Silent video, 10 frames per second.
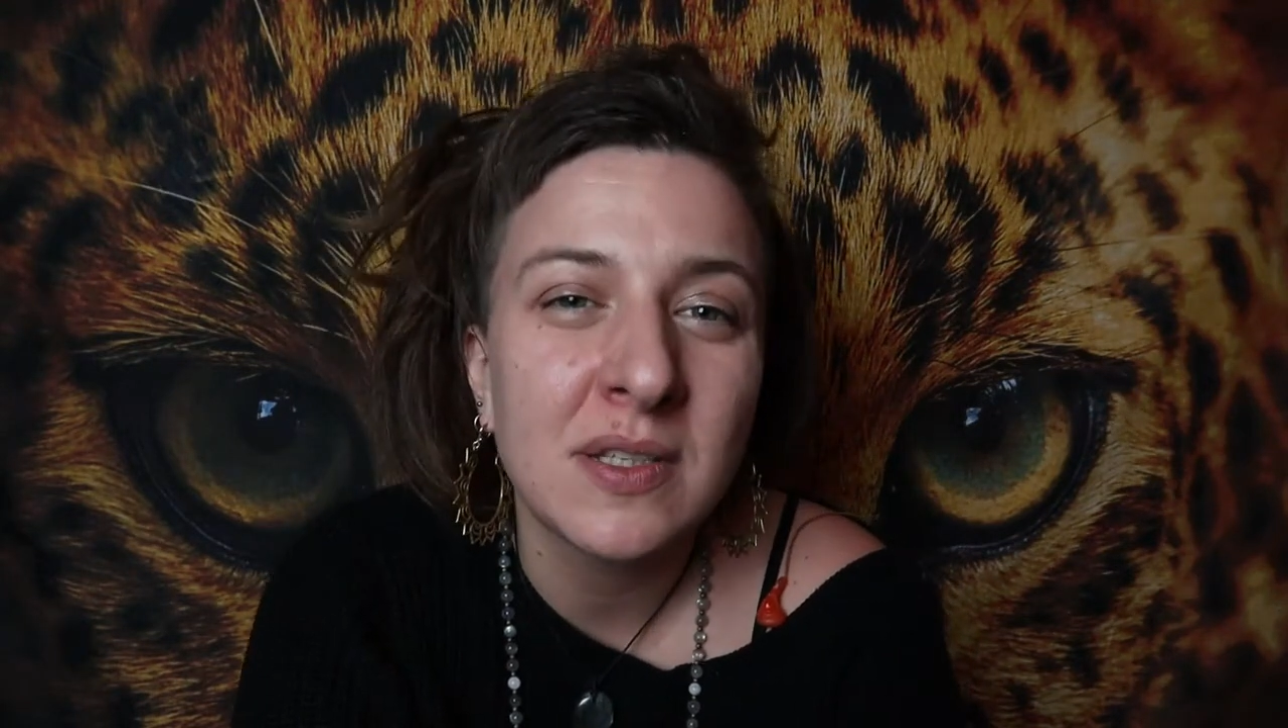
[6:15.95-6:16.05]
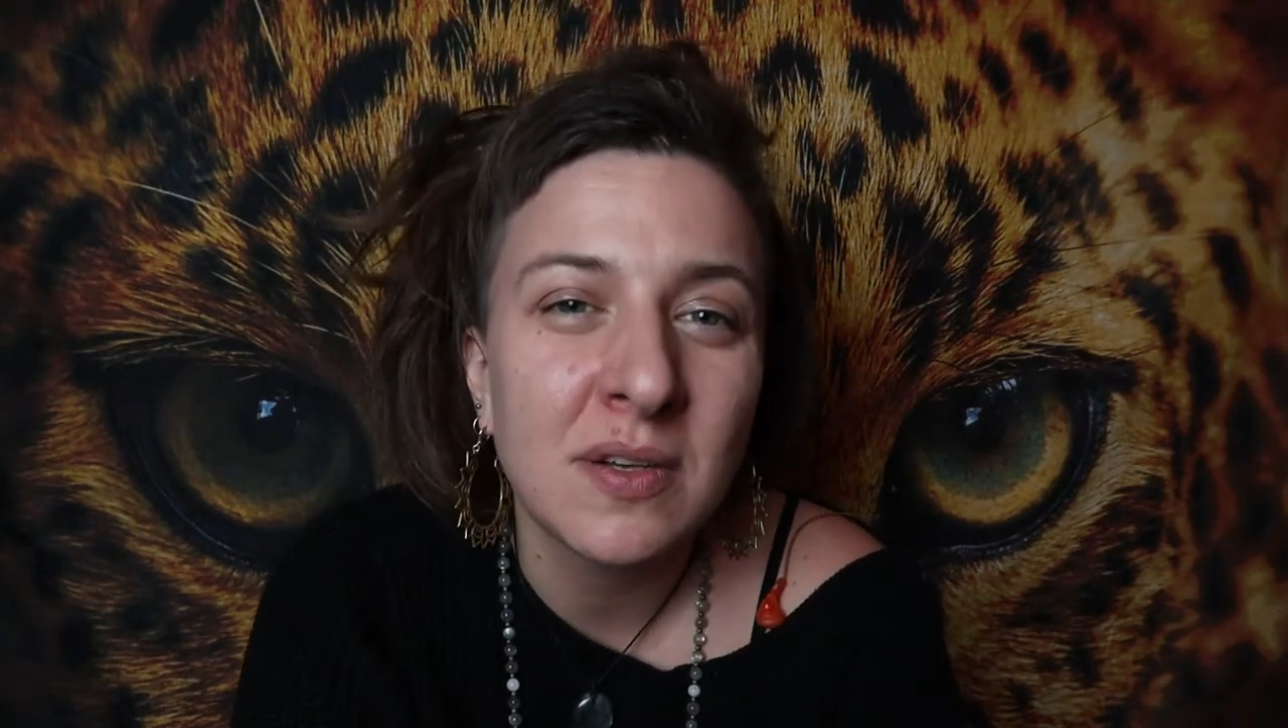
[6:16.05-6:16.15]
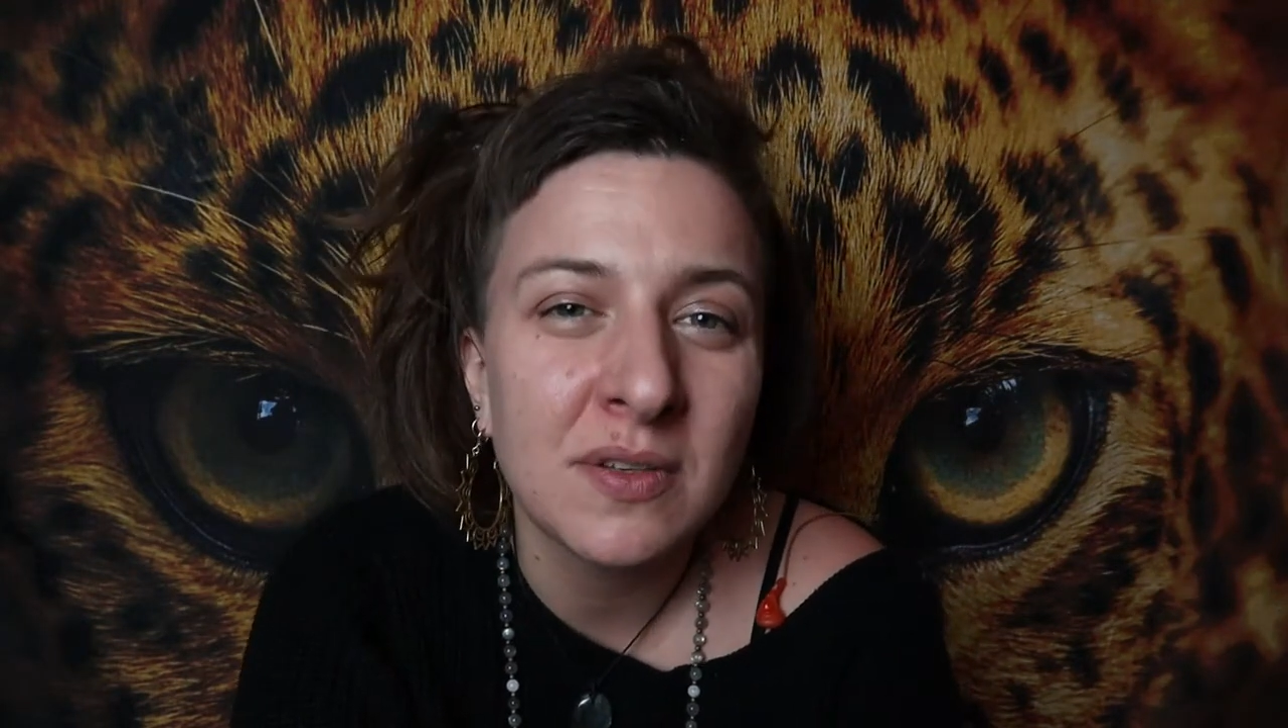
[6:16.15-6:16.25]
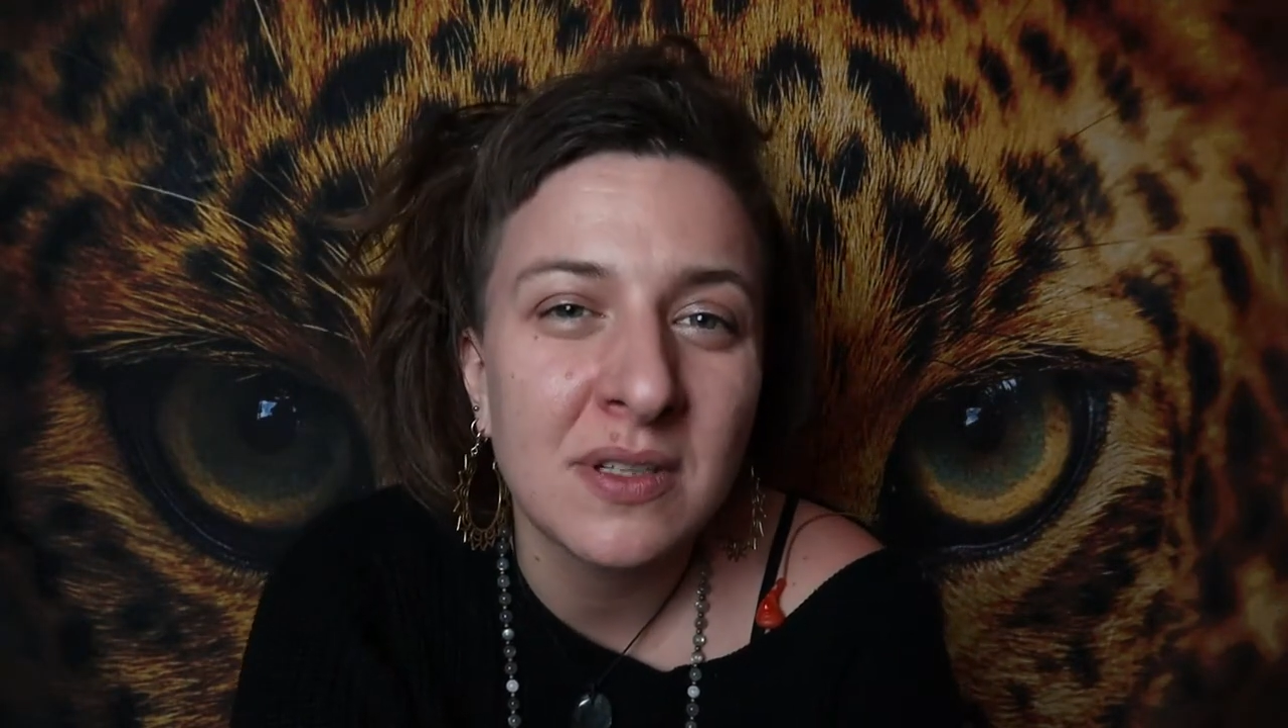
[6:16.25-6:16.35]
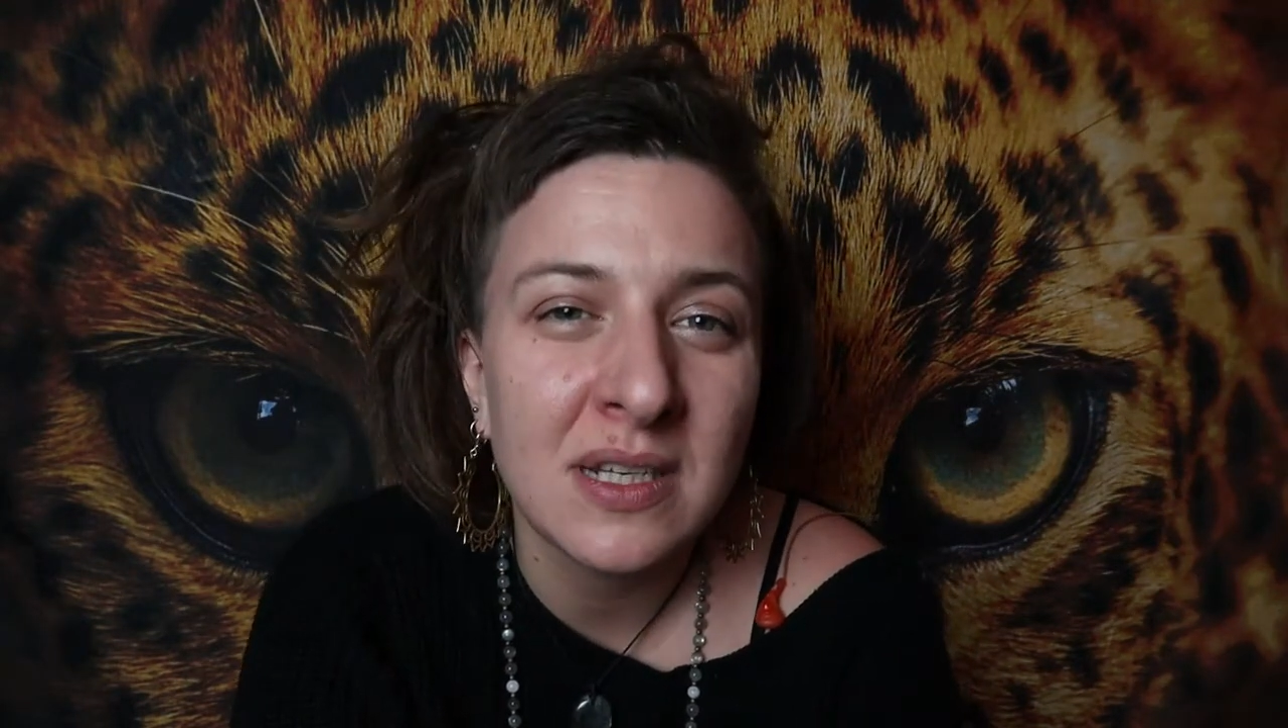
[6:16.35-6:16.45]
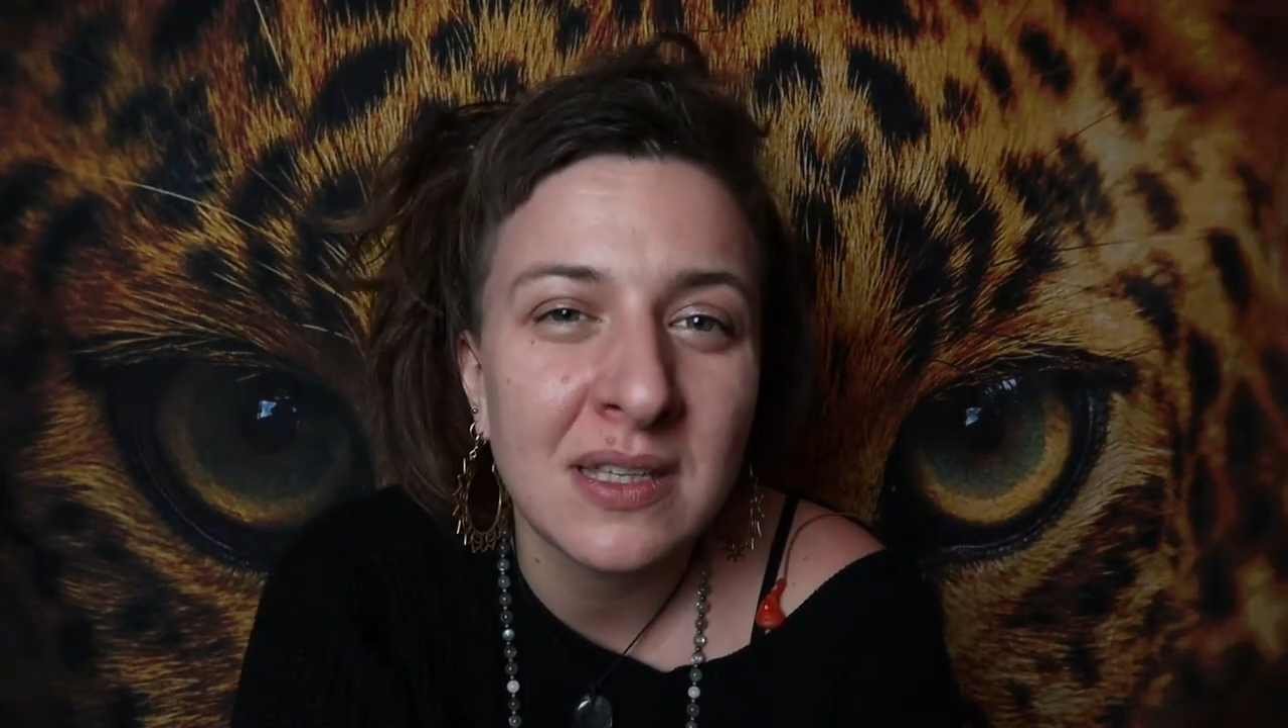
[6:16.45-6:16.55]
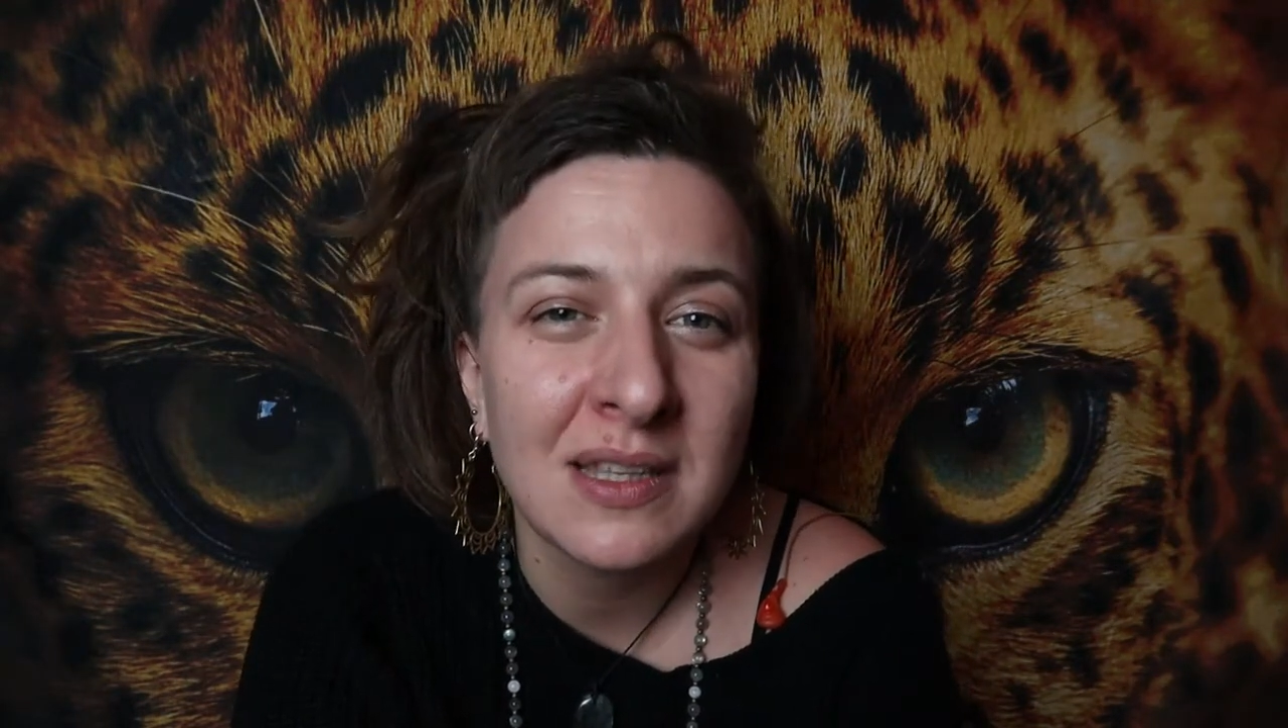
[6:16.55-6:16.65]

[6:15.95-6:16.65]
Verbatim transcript: co tydzień,